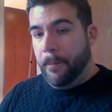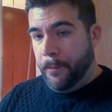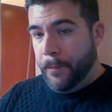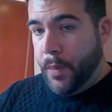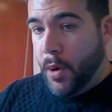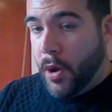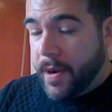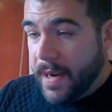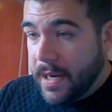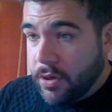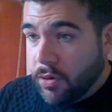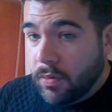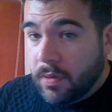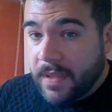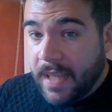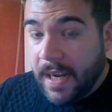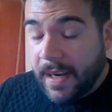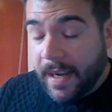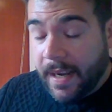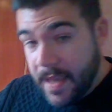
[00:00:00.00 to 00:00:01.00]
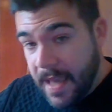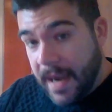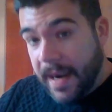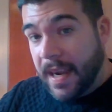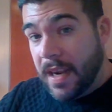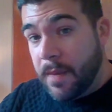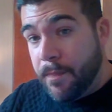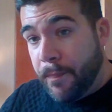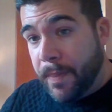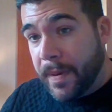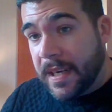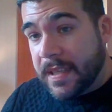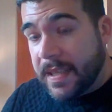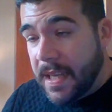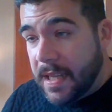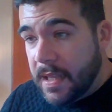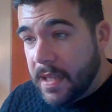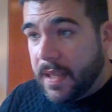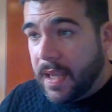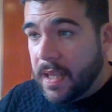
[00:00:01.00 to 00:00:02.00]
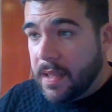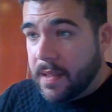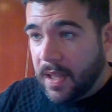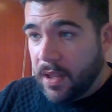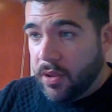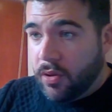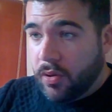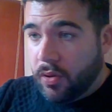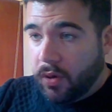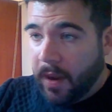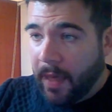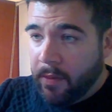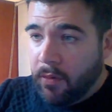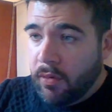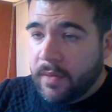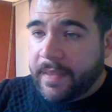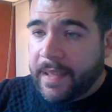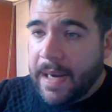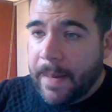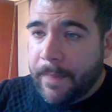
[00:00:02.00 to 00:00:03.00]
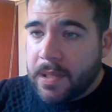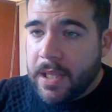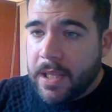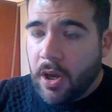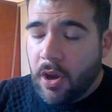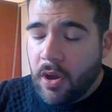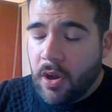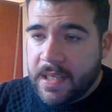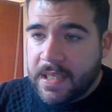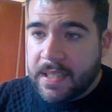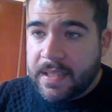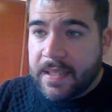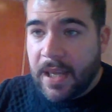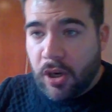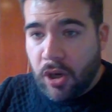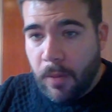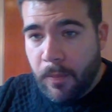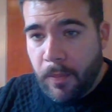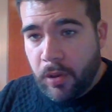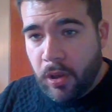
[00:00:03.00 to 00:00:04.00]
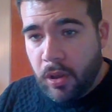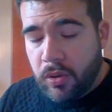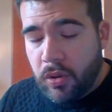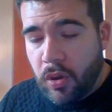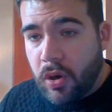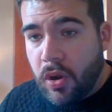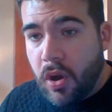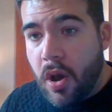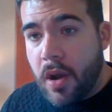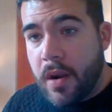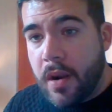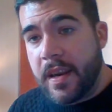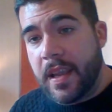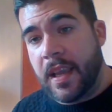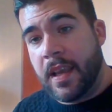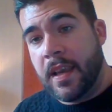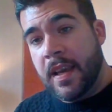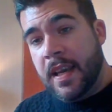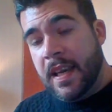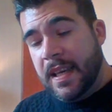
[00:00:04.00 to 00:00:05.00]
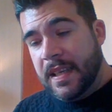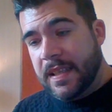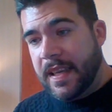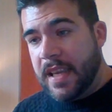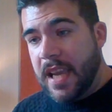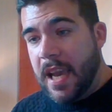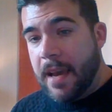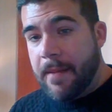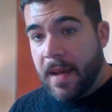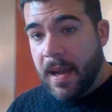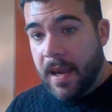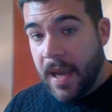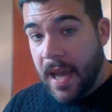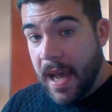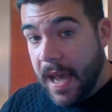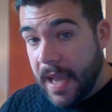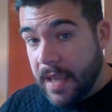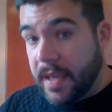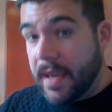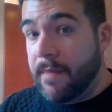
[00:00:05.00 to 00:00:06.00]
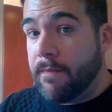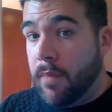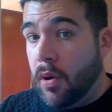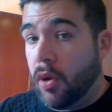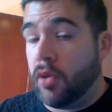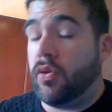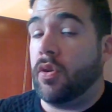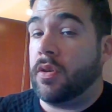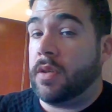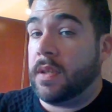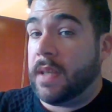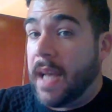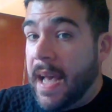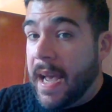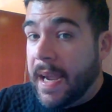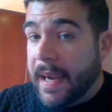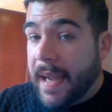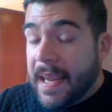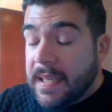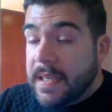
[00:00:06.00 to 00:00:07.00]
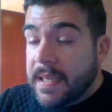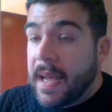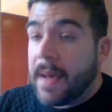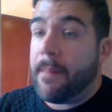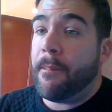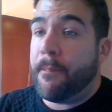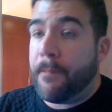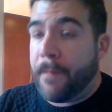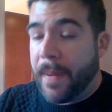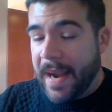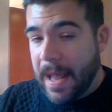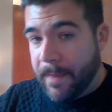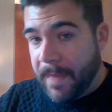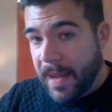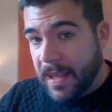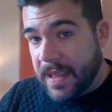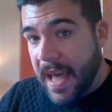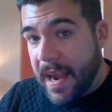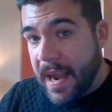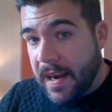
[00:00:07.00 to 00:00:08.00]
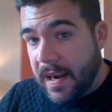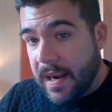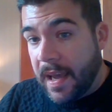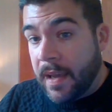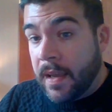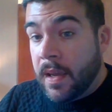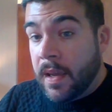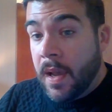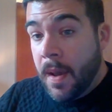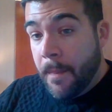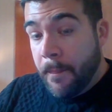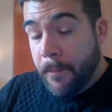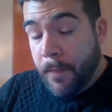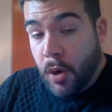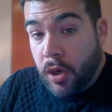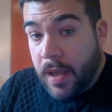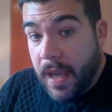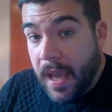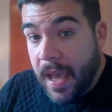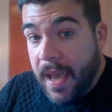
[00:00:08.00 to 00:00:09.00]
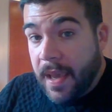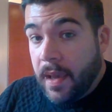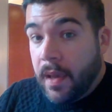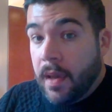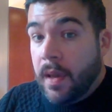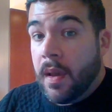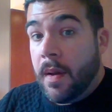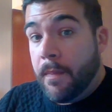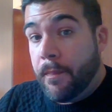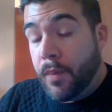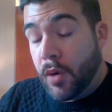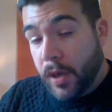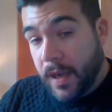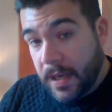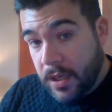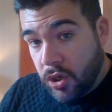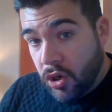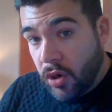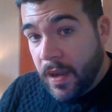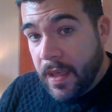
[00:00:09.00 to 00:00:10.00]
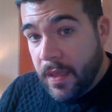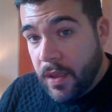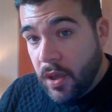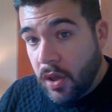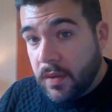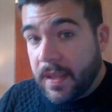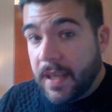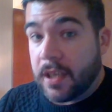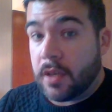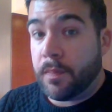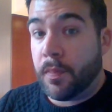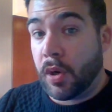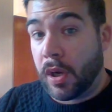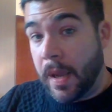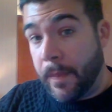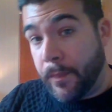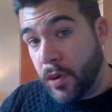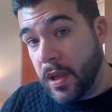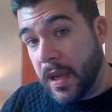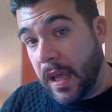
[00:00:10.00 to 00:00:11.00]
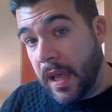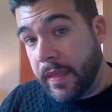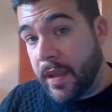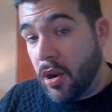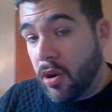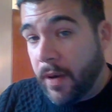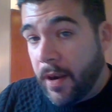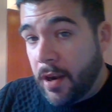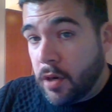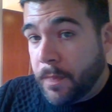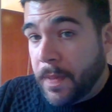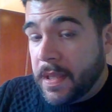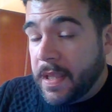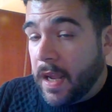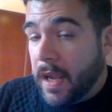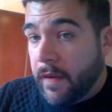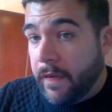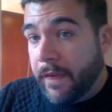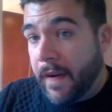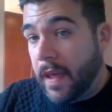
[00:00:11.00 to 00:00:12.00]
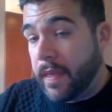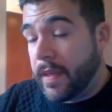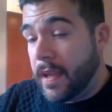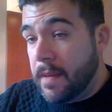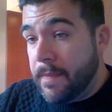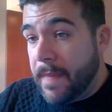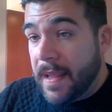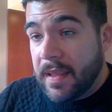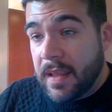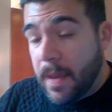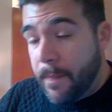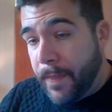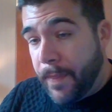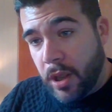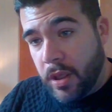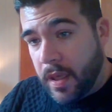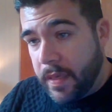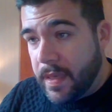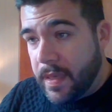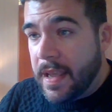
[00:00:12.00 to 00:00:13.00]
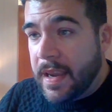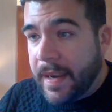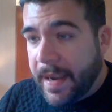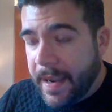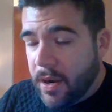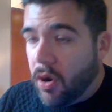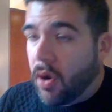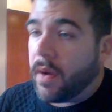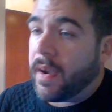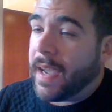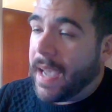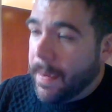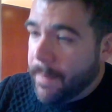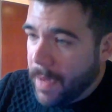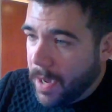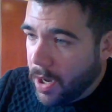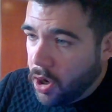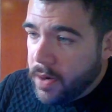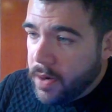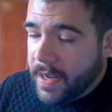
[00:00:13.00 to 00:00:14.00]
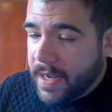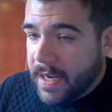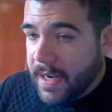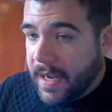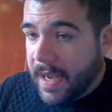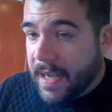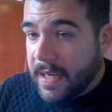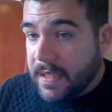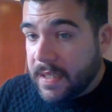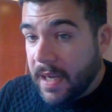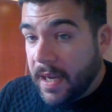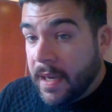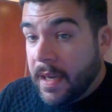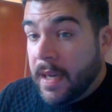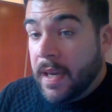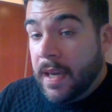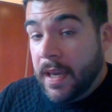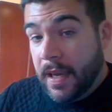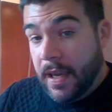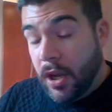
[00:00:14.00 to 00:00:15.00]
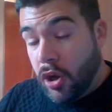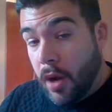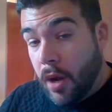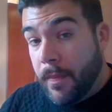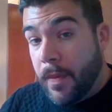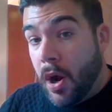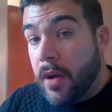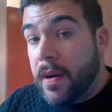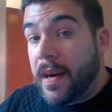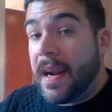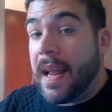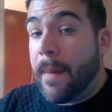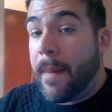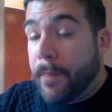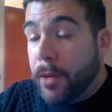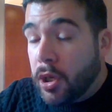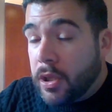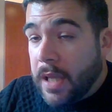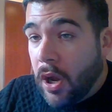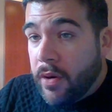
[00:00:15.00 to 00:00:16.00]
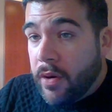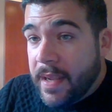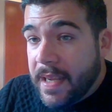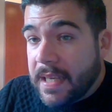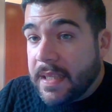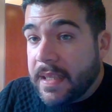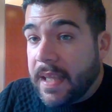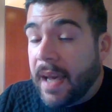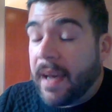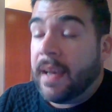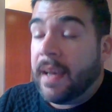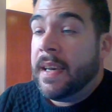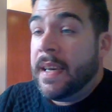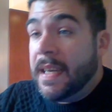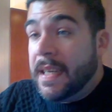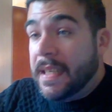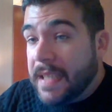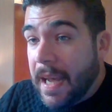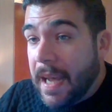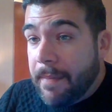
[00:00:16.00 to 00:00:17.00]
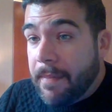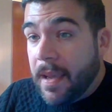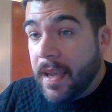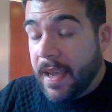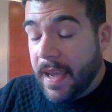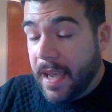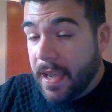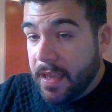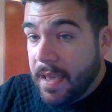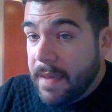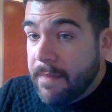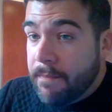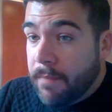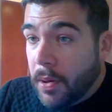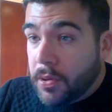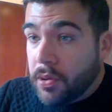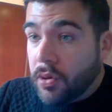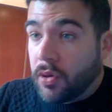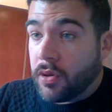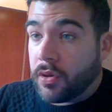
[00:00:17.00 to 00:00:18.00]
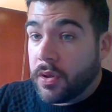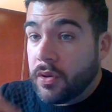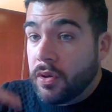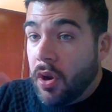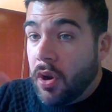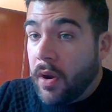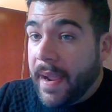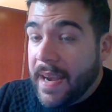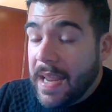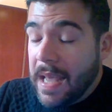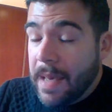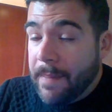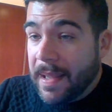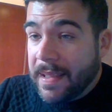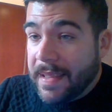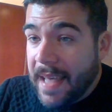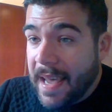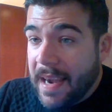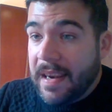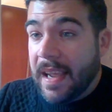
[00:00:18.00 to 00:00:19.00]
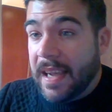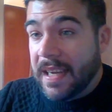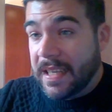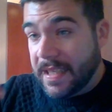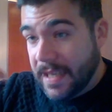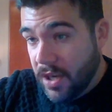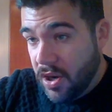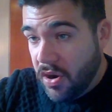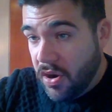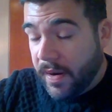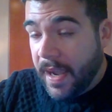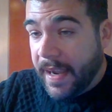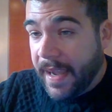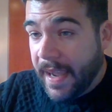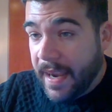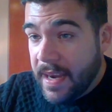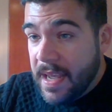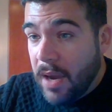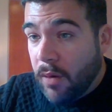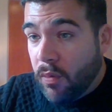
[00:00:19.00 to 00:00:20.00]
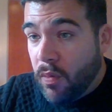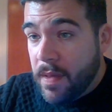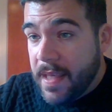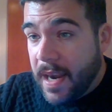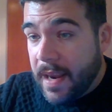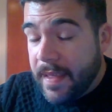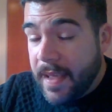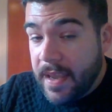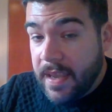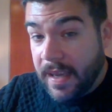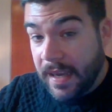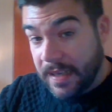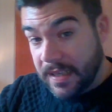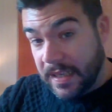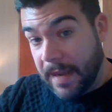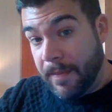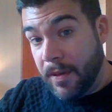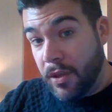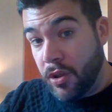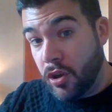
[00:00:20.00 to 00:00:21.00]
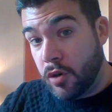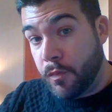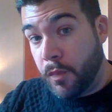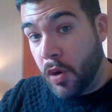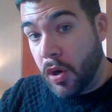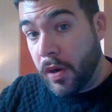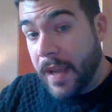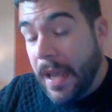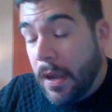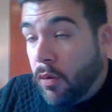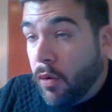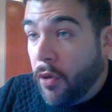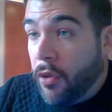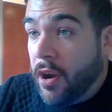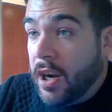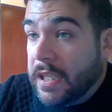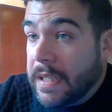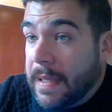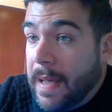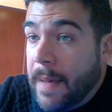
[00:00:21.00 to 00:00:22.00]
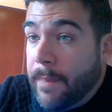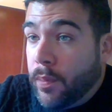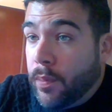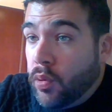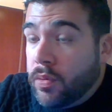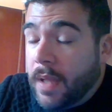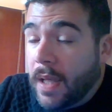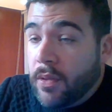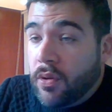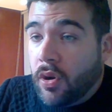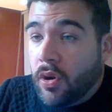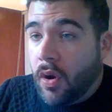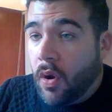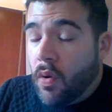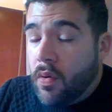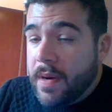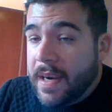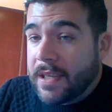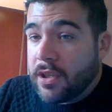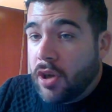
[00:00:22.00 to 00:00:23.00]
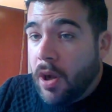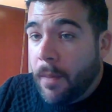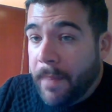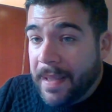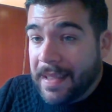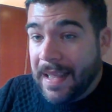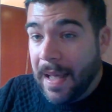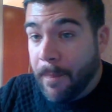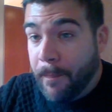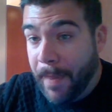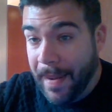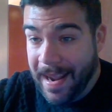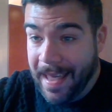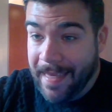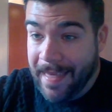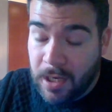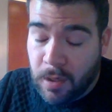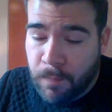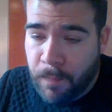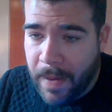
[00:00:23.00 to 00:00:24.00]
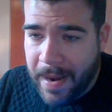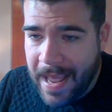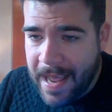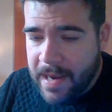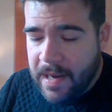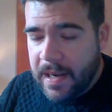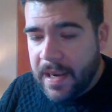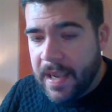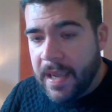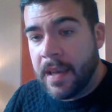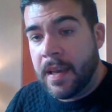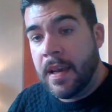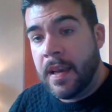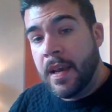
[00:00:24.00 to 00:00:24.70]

Pues resulta que ya en el presente, tanto la adulta la protagonista como el Dr. Horney se llevan a Jim Botox a casa para matarla. ¿Por qué? porque son idiotas, porque pueden hacerlo en el hospital fácilmente, pero deciden que no, que mejor en casa. Y como ahora la protagonista sabe que Jim Botos no quería matarla, sino que quería cuidar de ella, sabe Dios por qué, cuando la estaba apuntando con una escopeta para dispararle,